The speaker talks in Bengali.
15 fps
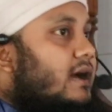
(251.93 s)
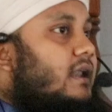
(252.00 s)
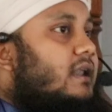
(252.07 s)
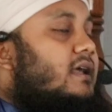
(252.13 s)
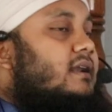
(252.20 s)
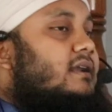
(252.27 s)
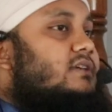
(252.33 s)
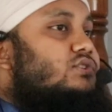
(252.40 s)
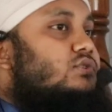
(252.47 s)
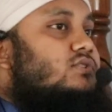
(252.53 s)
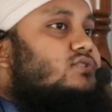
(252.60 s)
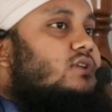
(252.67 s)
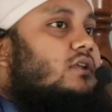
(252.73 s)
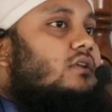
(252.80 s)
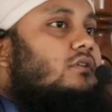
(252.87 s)
আল্লাহ
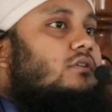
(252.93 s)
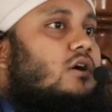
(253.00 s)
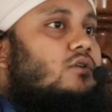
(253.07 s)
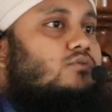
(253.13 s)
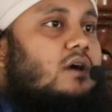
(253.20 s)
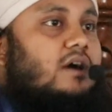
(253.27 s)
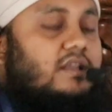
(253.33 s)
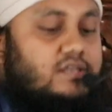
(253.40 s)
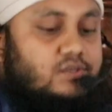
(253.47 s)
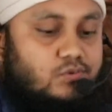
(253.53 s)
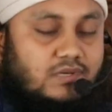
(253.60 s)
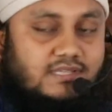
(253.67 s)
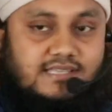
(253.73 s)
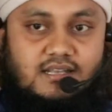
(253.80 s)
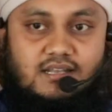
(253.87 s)
রসুল
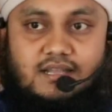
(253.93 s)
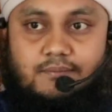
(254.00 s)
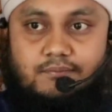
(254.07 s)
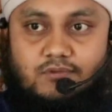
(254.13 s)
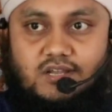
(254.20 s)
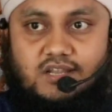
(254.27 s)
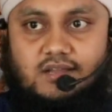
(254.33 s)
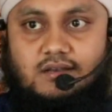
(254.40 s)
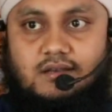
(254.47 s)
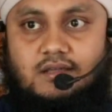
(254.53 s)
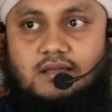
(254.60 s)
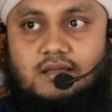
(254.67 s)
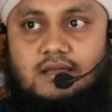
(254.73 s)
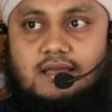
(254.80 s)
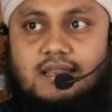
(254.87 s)
সাল্লাসাল্লাম বলেন
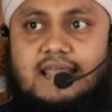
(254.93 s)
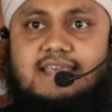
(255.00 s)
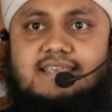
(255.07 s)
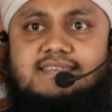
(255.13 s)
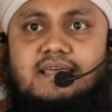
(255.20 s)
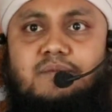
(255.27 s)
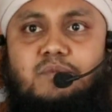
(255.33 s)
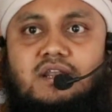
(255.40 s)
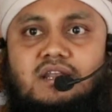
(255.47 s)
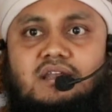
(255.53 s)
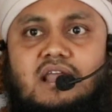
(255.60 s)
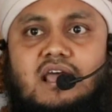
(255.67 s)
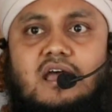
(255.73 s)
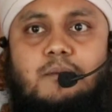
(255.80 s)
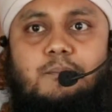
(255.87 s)
লাইসা
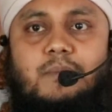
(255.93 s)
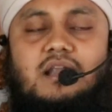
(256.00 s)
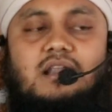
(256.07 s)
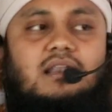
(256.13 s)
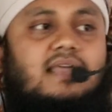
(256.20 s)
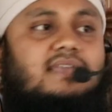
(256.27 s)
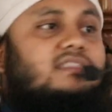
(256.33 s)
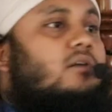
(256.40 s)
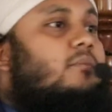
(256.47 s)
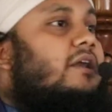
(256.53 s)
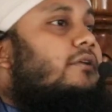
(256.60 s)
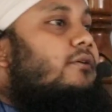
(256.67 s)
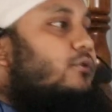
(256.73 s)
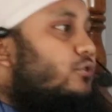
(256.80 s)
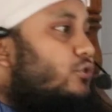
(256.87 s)
মিন্না মান্লা
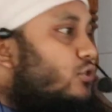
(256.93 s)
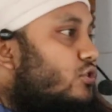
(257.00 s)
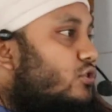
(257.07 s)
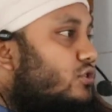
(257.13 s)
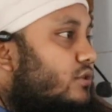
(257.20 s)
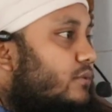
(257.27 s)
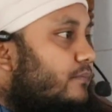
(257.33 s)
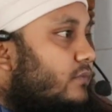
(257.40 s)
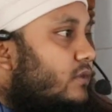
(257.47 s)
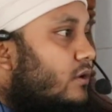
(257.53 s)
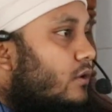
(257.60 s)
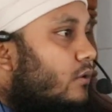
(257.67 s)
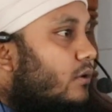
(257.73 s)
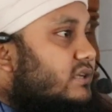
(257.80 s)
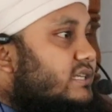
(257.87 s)
তামাল হদুদ
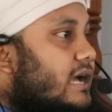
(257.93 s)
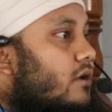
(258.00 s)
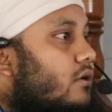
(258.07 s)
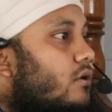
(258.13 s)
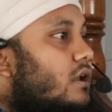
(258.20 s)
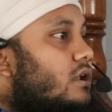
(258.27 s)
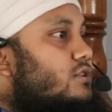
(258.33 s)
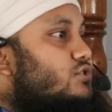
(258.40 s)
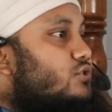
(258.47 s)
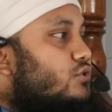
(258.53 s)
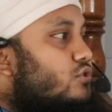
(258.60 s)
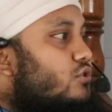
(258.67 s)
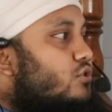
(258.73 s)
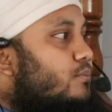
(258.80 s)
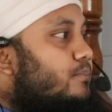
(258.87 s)
ওয়াসাক্কল
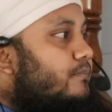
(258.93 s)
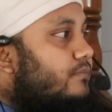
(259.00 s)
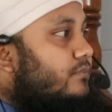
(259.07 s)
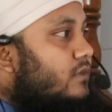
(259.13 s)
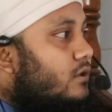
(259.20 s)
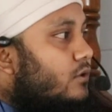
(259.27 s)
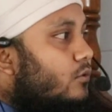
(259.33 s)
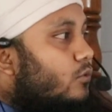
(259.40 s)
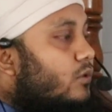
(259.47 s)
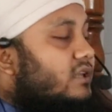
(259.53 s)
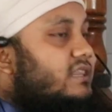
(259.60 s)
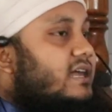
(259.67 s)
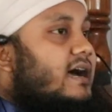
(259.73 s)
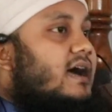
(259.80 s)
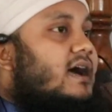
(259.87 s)
জুয়ুব
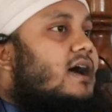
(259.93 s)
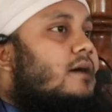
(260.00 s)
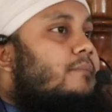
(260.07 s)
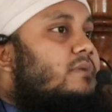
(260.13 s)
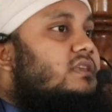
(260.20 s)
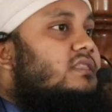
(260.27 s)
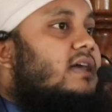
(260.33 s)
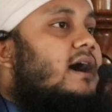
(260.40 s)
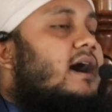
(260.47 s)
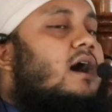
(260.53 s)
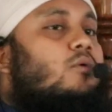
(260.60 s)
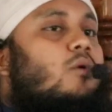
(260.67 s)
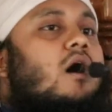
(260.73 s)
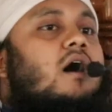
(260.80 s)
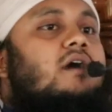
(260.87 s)
ওয়া দাবি
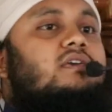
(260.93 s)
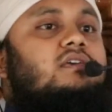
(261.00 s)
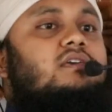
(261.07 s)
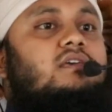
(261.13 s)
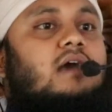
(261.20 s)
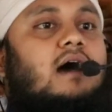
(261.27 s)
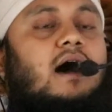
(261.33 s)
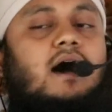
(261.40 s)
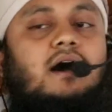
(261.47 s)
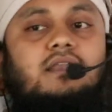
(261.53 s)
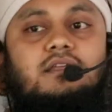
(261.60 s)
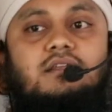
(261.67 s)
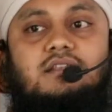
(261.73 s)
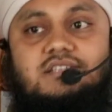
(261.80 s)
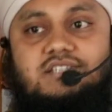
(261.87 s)
দাওয়াই
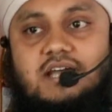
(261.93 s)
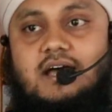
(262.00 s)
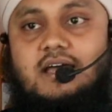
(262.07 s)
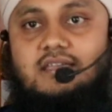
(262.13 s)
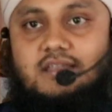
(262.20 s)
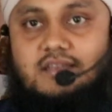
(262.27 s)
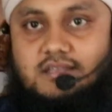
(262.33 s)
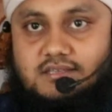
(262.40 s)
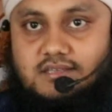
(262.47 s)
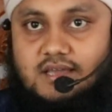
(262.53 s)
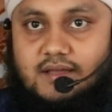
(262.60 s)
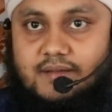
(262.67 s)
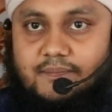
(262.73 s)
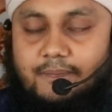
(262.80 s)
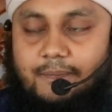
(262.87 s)
আহলিল
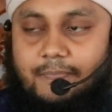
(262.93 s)
জাহিলিয়া